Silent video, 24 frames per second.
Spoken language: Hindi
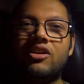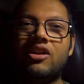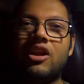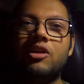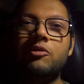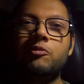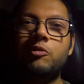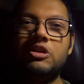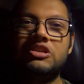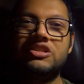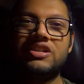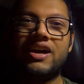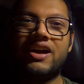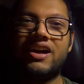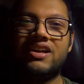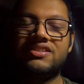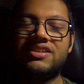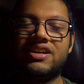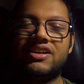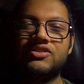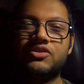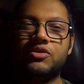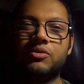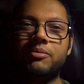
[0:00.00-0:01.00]
रन पे जाया
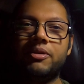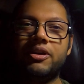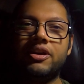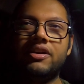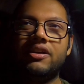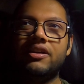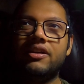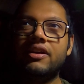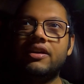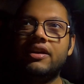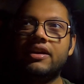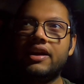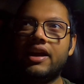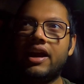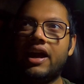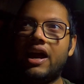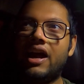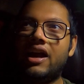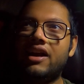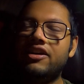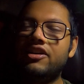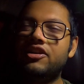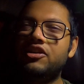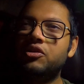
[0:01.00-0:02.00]
जाए
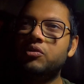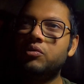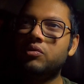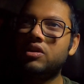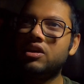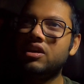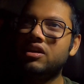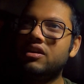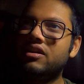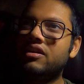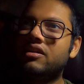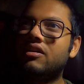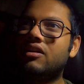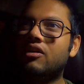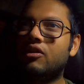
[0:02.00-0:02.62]
सुबह एंड क्योंकि